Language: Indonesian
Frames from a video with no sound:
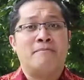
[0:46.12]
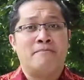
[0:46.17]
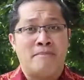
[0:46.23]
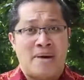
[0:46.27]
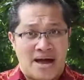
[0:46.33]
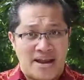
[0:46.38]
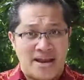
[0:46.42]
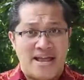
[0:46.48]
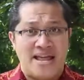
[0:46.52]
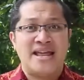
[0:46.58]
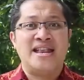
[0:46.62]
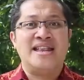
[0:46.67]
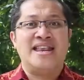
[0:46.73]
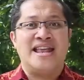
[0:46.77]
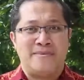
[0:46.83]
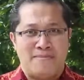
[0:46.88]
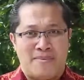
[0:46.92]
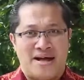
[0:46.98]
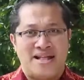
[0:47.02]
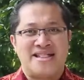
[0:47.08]
Mari
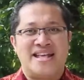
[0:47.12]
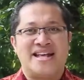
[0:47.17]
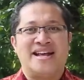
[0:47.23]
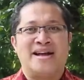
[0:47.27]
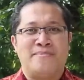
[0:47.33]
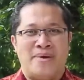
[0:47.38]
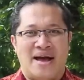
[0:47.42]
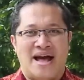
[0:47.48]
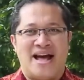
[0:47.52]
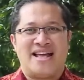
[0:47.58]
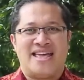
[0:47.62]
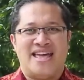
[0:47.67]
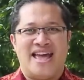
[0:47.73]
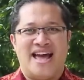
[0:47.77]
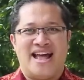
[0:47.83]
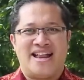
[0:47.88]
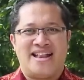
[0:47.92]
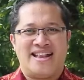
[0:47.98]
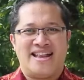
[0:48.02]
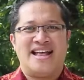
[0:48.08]
nikmati
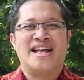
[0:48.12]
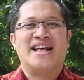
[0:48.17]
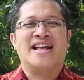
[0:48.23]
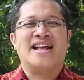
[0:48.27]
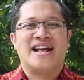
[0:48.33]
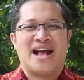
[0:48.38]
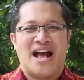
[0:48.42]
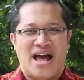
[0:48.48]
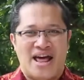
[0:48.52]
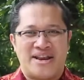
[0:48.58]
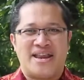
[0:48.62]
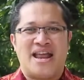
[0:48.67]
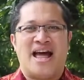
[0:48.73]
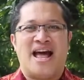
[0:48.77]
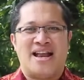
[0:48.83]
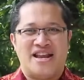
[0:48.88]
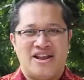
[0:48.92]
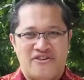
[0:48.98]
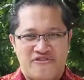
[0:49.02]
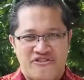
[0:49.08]
kebahagiaan karena
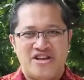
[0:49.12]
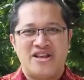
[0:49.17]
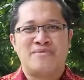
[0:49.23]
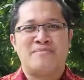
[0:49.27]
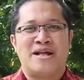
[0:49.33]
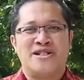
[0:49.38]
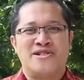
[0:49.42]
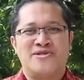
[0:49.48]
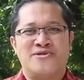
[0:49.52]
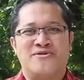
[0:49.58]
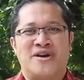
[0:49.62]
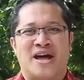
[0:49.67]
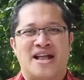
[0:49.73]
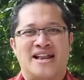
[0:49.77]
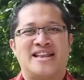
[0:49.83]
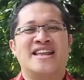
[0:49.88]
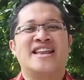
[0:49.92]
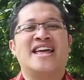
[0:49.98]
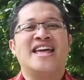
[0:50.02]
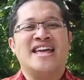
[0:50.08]
ada firman
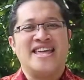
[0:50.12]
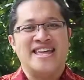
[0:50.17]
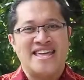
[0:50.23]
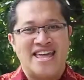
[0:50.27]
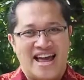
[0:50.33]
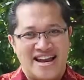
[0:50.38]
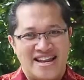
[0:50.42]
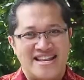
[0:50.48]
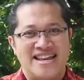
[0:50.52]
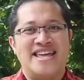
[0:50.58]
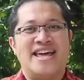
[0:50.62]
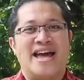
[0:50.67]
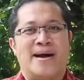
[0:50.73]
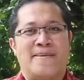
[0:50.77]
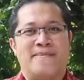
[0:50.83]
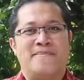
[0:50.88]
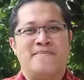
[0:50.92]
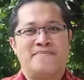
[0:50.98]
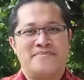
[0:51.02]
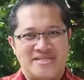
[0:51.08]
Tuhan yang
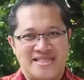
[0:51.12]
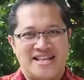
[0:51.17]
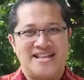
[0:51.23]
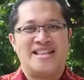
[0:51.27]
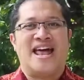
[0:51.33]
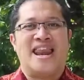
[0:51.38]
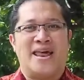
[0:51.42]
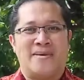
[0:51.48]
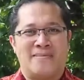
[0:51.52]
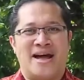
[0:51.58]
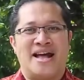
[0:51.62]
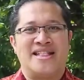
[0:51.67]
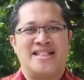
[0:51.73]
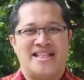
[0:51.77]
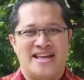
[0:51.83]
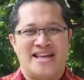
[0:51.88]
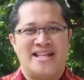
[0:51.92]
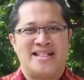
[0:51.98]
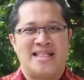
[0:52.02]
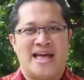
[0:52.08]
diam di dalam
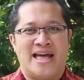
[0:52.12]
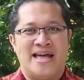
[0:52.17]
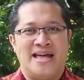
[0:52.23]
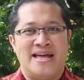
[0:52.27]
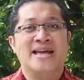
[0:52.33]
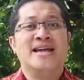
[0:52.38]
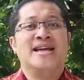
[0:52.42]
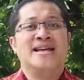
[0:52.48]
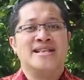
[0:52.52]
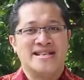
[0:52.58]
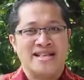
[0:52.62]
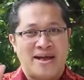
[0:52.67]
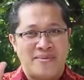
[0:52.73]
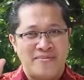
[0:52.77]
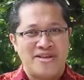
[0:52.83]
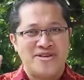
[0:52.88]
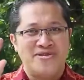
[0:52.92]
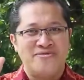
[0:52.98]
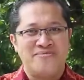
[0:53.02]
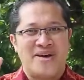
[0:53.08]
hati kita.
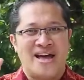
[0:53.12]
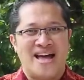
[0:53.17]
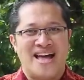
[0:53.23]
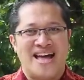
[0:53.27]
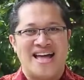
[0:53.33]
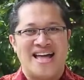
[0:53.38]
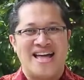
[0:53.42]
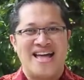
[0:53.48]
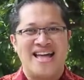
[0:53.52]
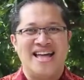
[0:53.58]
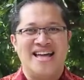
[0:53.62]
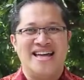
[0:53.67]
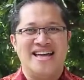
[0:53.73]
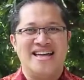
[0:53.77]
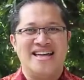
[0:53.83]
Sampai jumpa.